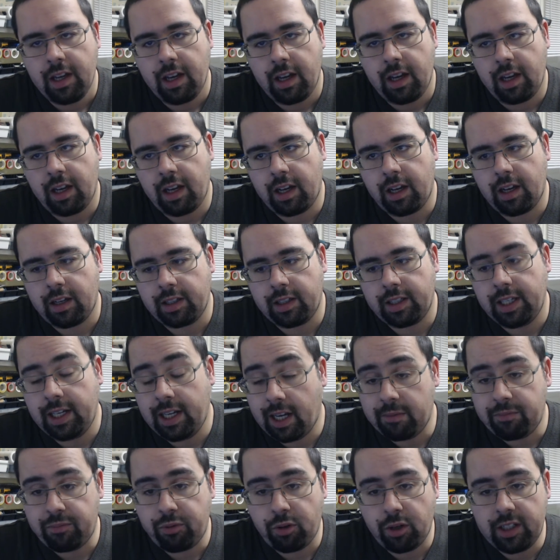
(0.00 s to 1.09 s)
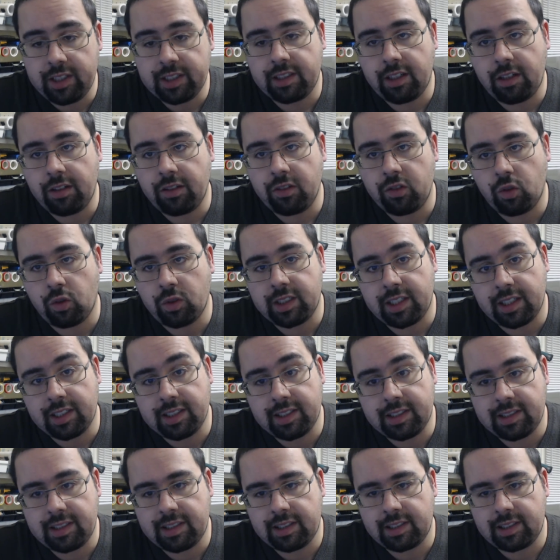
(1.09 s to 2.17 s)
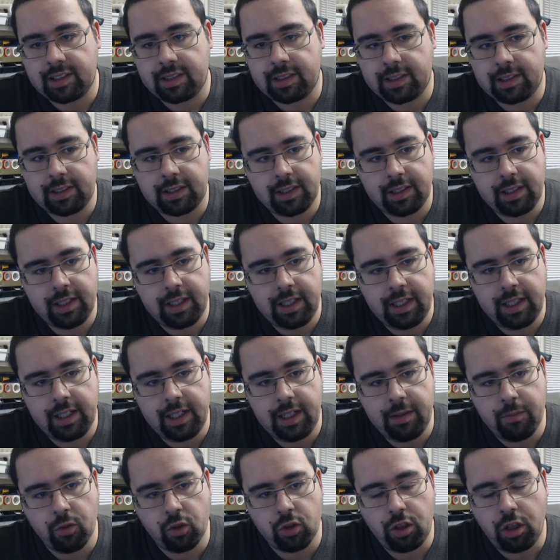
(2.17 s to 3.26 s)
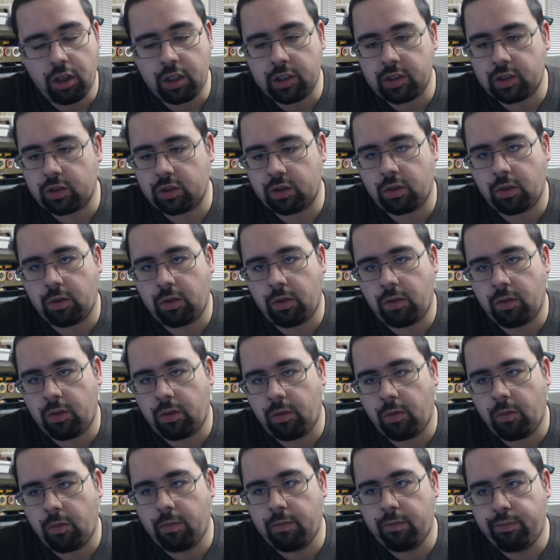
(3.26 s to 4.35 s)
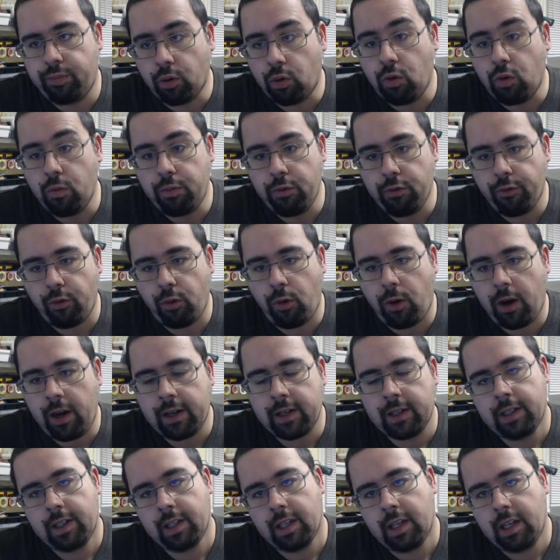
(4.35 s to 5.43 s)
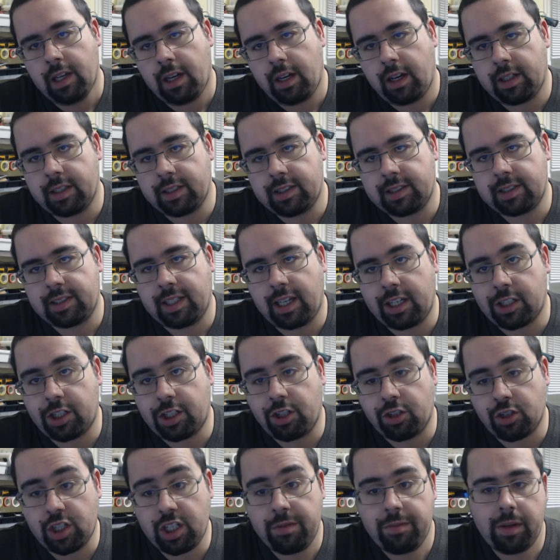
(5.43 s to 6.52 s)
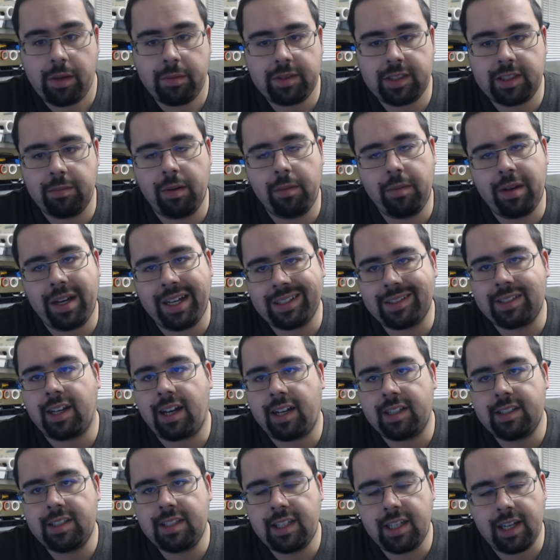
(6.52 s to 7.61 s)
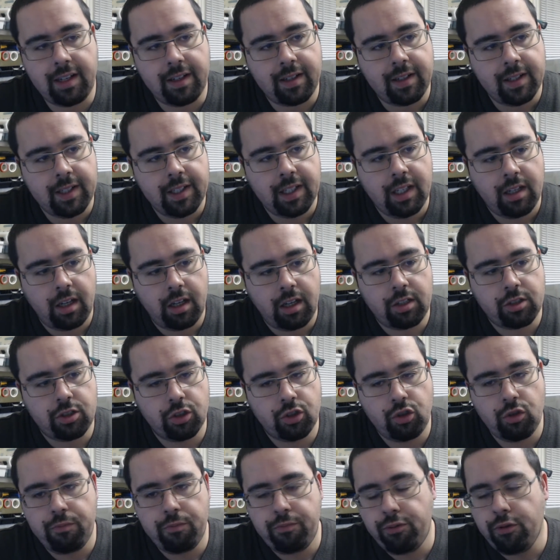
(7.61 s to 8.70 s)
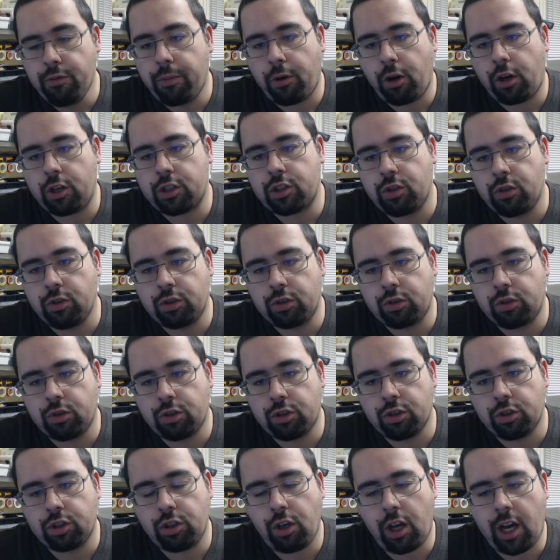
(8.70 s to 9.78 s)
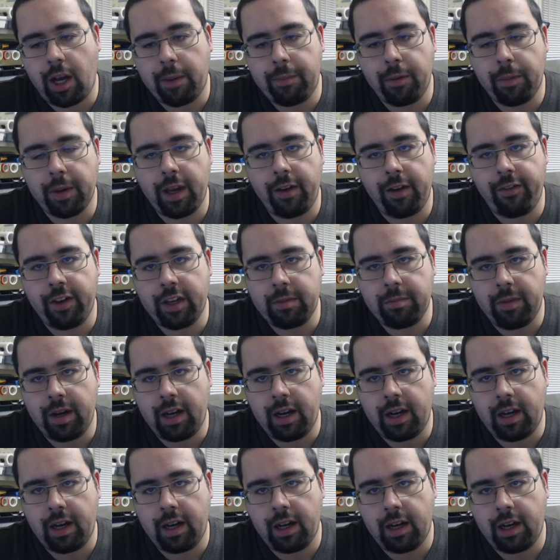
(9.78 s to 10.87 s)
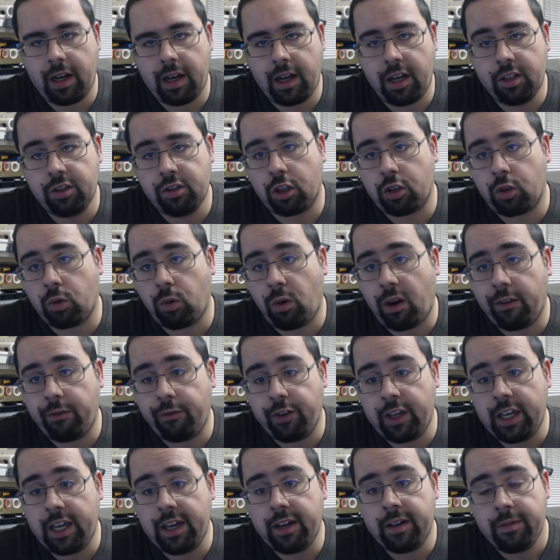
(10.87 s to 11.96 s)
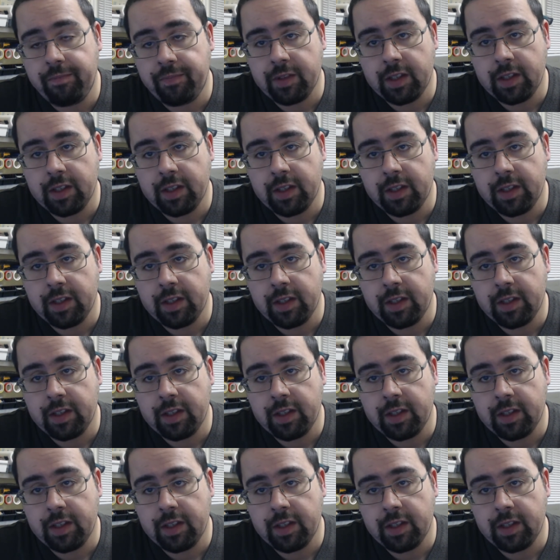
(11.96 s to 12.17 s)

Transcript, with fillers: Euh, et là, pour l'instant, donc ça, les, moteurs sont beaucoup plus froids. Euh, ça a changé même, c'est même assez radical. Euh, je suis plus proche de ce que je sors à peu près avec ma Under 3 V1.